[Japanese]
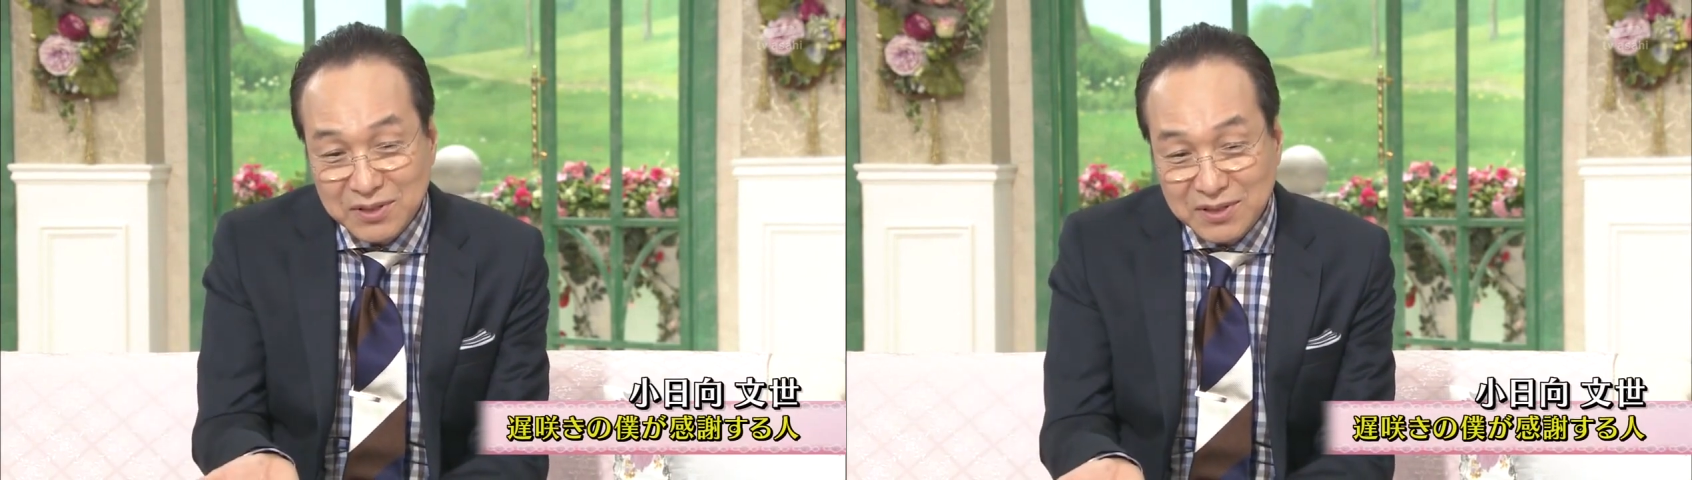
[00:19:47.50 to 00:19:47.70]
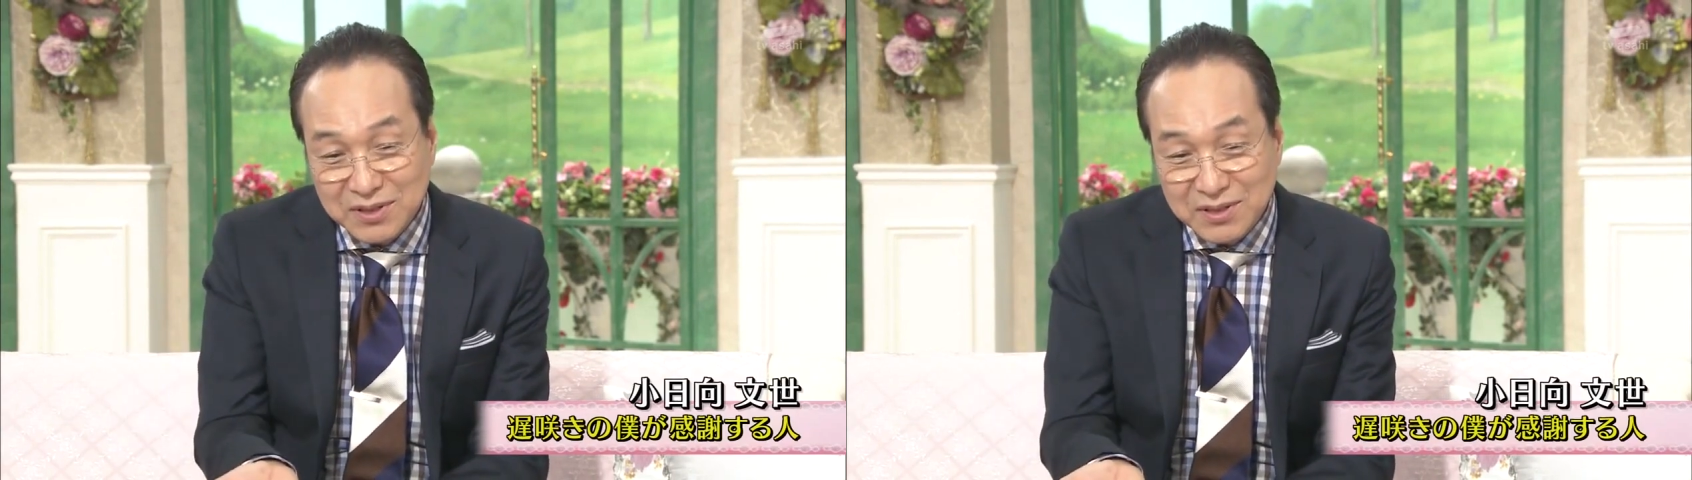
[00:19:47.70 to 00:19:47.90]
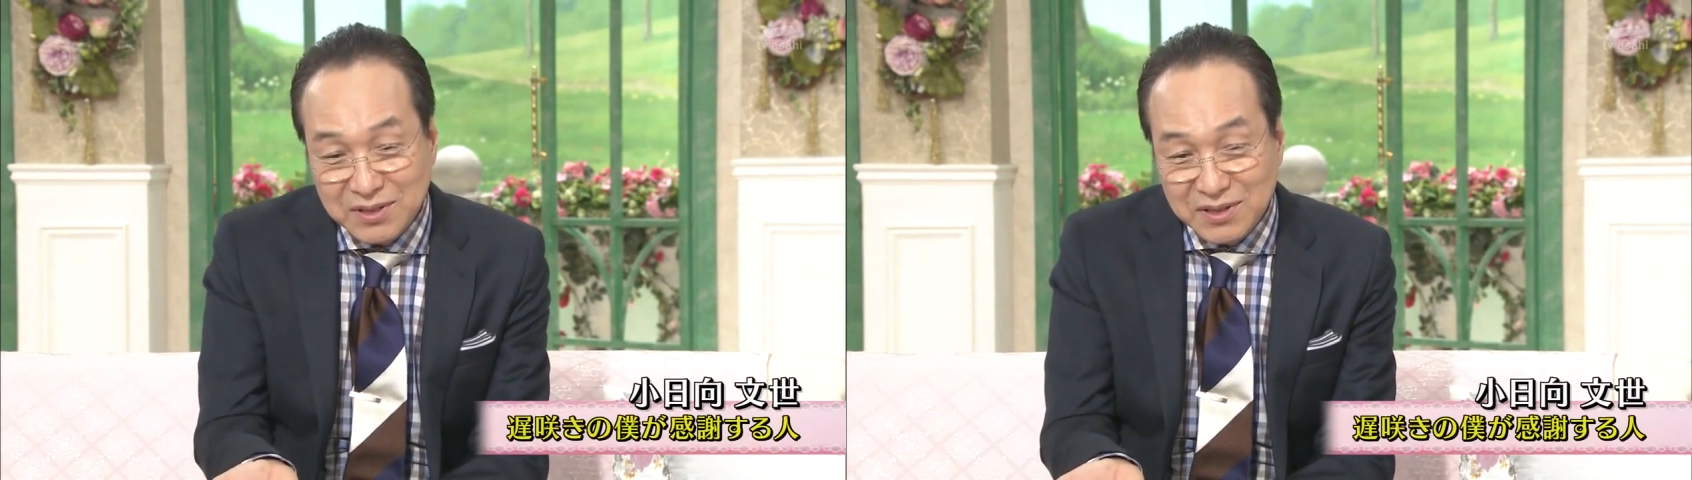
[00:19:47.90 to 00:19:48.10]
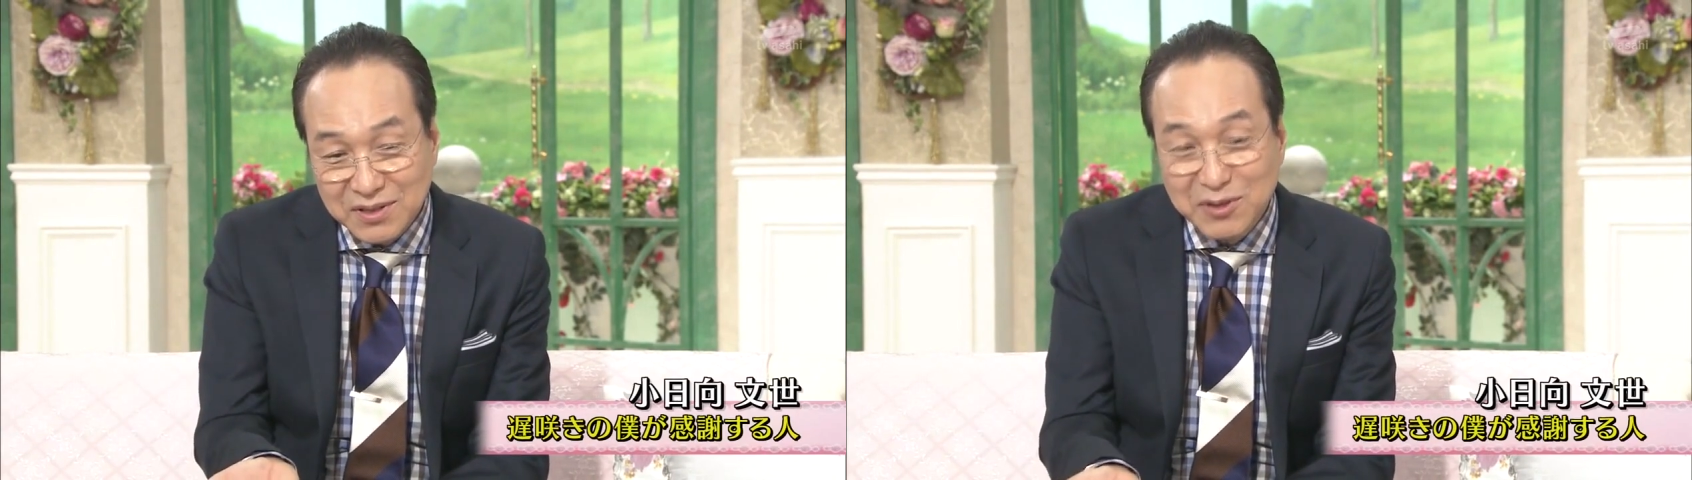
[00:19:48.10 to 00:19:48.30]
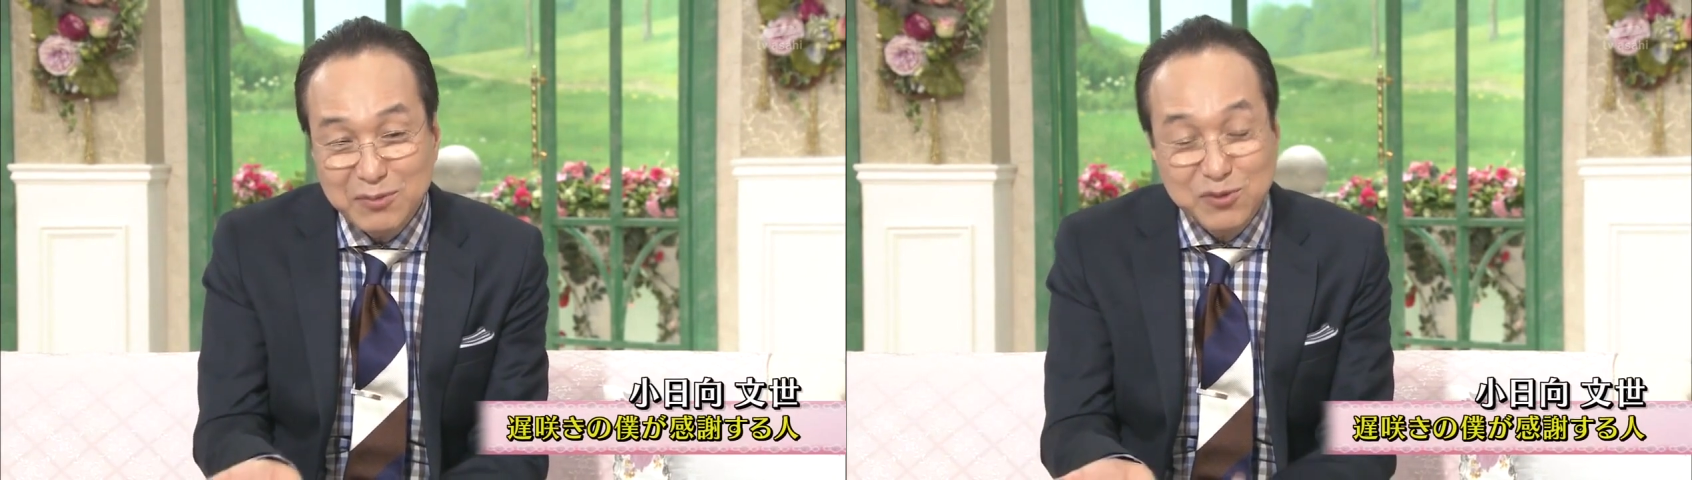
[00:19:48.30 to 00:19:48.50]
でもすぐ
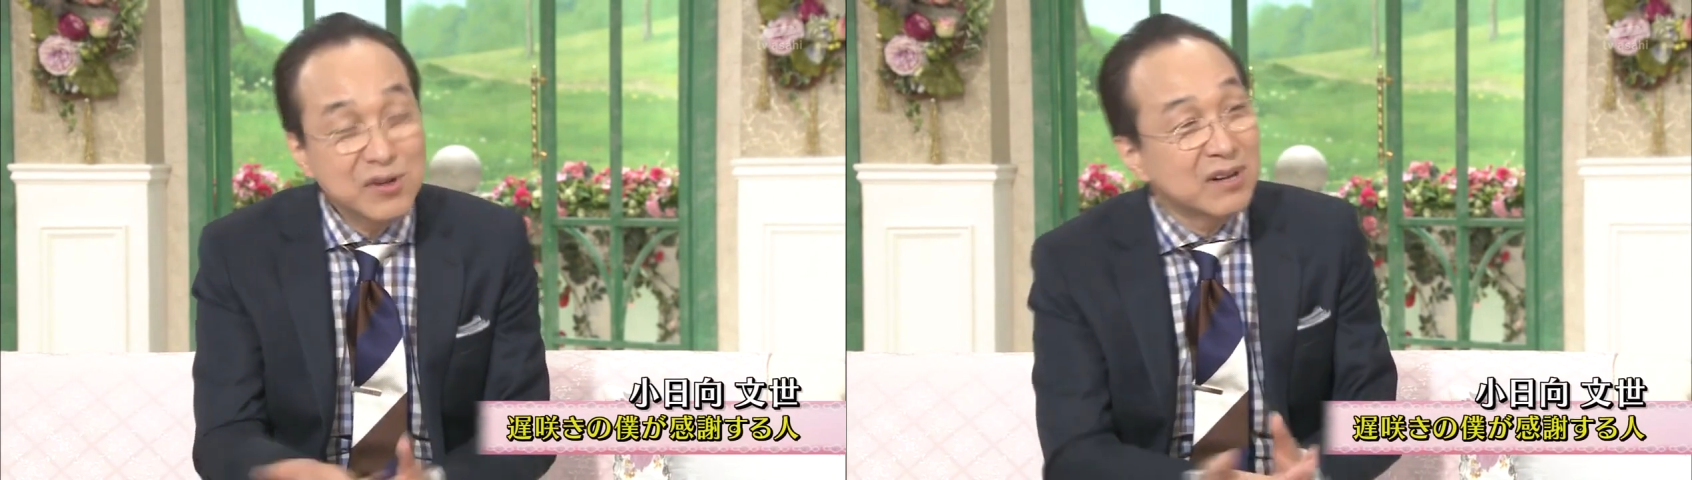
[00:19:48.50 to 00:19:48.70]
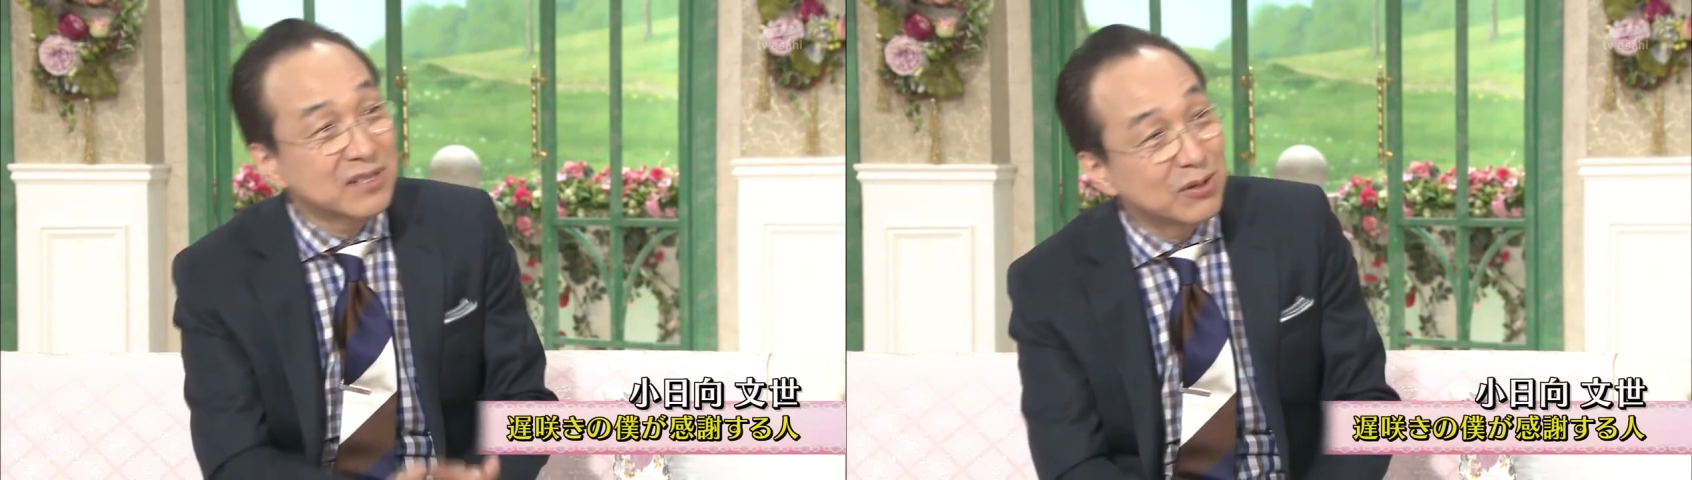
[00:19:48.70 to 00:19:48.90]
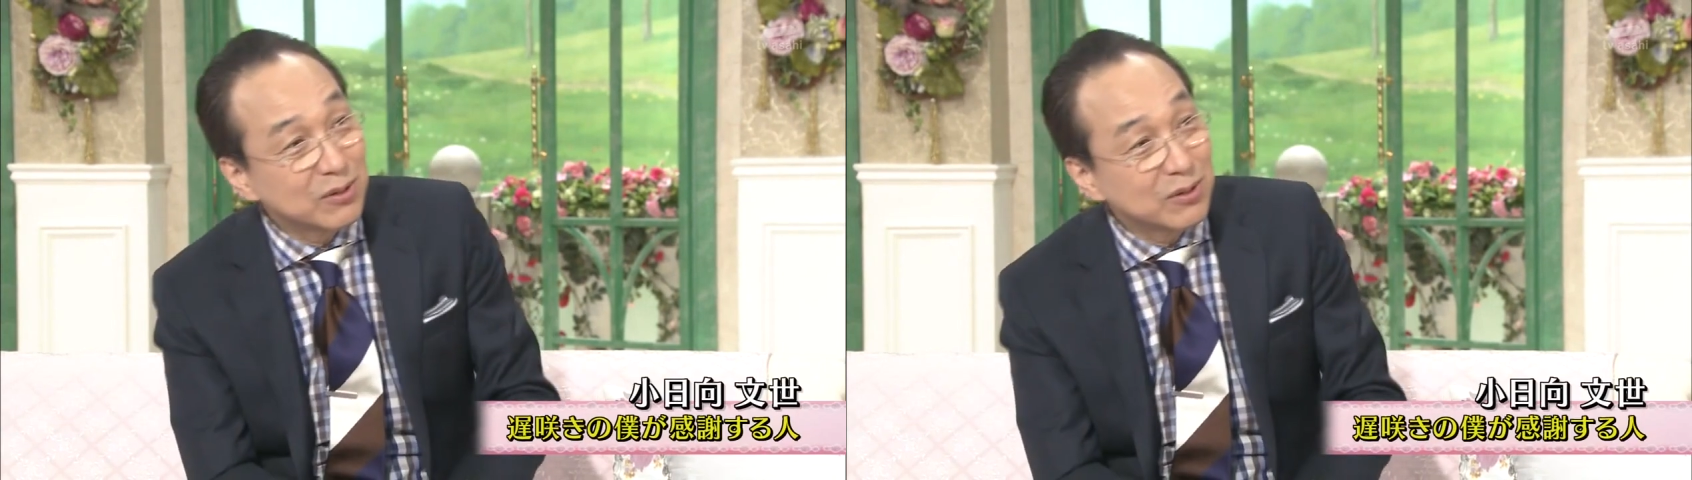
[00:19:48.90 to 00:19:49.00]
に、えー、